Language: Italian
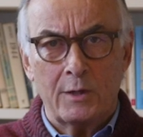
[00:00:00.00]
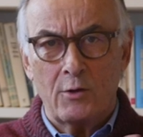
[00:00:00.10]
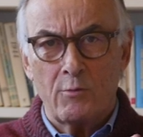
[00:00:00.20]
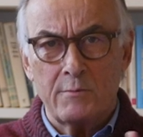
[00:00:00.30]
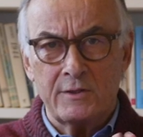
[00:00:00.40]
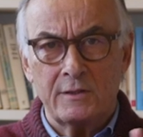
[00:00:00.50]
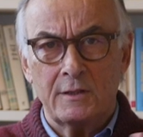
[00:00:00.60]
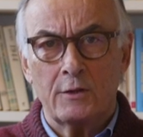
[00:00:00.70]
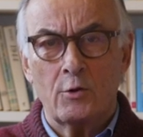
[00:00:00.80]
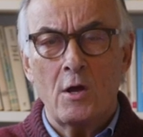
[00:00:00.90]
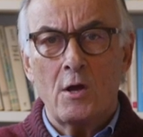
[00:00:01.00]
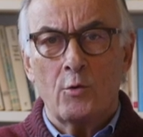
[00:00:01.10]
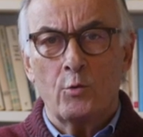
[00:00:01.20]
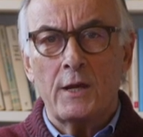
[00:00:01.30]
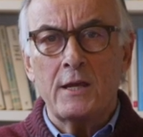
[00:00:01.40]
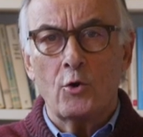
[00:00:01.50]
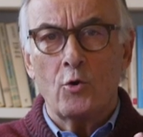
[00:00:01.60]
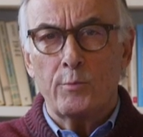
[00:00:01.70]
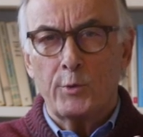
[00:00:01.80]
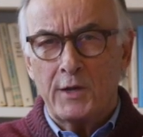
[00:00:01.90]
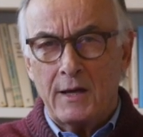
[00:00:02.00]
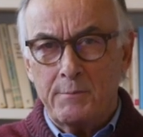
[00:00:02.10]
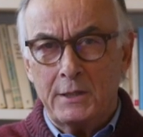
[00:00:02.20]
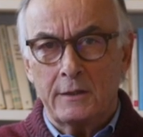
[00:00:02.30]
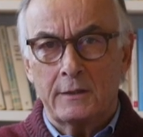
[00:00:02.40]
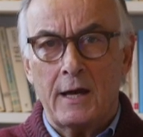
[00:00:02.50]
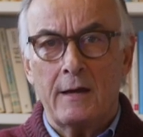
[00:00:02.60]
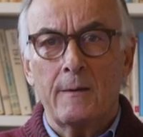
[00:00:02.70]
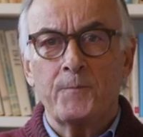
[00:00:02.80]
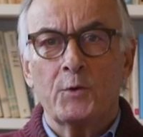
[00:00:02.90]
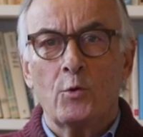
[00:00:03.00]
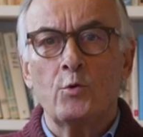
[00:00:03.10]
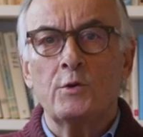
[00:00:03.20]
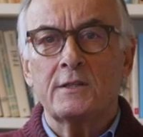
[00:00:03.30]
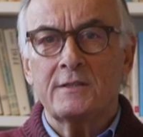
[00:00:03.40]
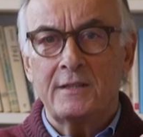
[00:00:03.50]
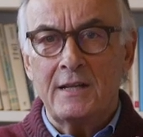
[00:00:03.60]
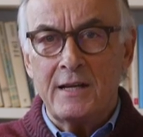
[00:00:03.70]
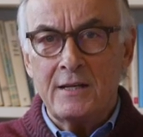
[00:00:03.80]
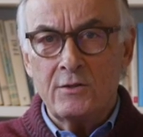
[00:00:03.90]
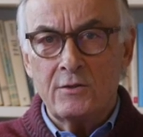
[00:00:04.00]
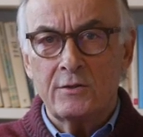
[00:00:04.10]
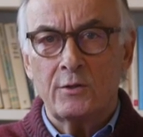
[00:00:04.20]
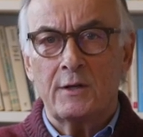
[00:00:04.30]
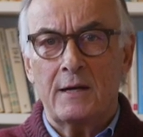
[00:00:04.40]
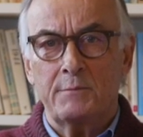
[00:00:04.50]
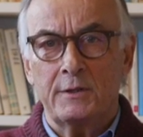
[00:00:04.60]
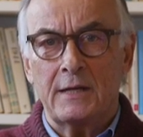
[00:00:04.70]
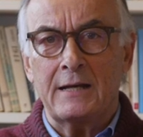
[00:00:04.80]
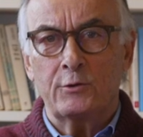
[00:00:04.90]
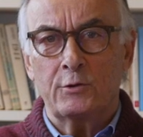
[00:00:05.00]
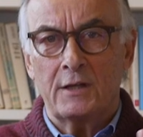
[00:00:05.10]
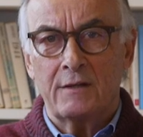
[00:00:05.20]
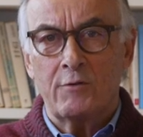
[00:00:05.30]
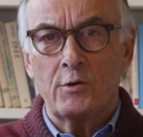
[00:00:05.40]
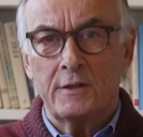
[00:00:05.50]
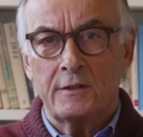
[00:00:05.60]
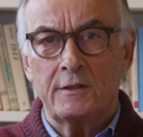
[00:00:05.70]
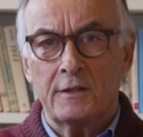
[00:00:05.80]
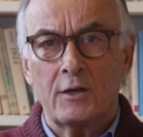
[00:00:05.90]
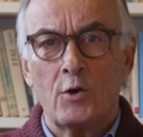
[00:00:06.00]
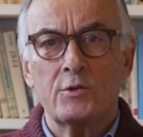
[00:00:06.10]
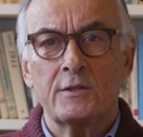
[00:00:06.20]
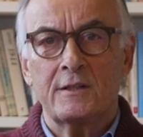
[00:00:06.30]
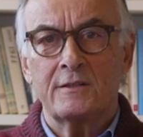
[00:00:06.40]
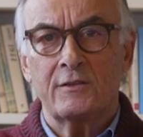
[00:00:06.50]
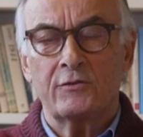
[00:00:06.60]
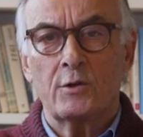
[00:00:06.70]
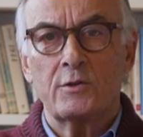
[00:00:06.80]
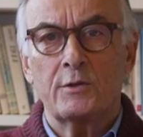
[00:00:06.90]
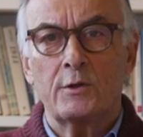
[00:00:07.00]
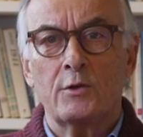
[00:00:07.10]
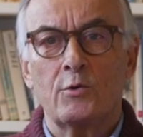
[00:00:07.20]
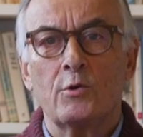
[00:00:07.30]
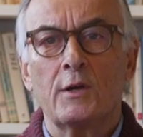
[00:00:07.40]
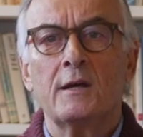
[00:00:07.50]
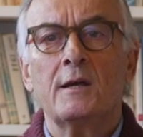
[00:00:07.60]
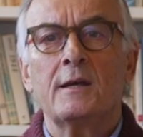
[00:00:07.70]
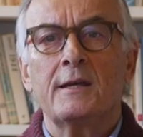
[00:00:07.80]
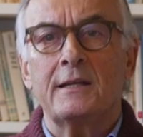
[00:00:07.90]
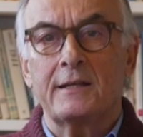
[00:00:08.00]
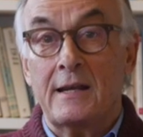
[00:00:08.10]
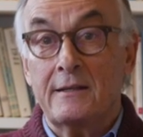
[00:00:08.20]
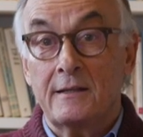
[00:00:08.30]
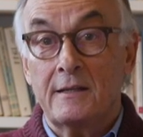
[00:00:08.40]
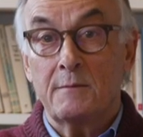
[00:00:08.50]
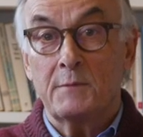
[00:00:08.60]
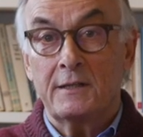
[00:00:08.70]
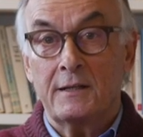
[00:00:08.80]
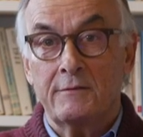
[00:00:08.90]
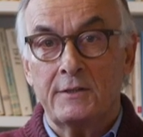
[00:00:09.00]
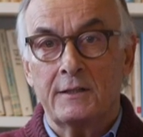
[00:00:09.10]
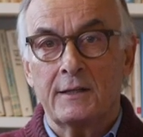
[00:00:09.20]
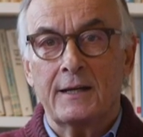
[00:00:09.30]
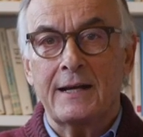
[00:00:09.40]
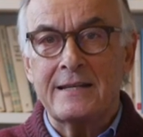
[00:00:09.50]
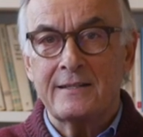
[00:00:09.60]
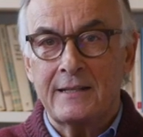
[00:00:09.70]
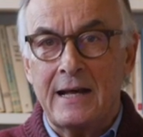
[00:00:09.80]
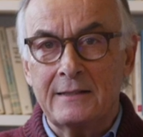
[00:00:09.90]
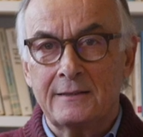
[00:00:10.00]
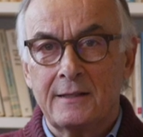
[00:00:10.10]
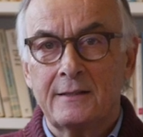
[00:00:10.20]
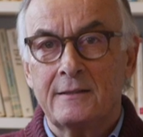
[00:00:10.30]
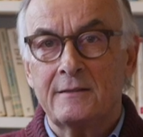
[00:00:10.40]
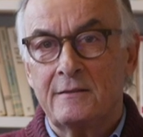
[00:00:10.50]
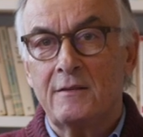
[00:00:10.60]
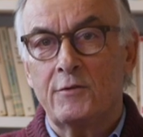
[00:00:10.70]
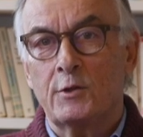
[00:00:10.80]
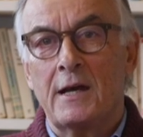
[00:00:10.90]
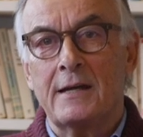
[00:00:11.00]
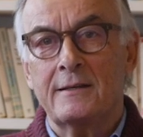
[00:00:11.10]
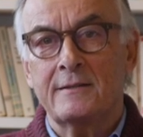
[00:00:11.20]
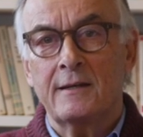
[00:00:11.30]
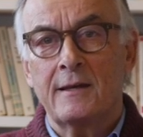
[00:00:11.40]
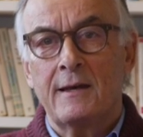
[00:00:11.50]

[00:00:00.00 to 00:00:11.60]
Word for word: anche un mistero, una incomunicabilità, un silenzio abitato dalla voglia di dire cose che si strozzano in gola, il grande enigma della vita, Casa d'altri di Silvio Darzi,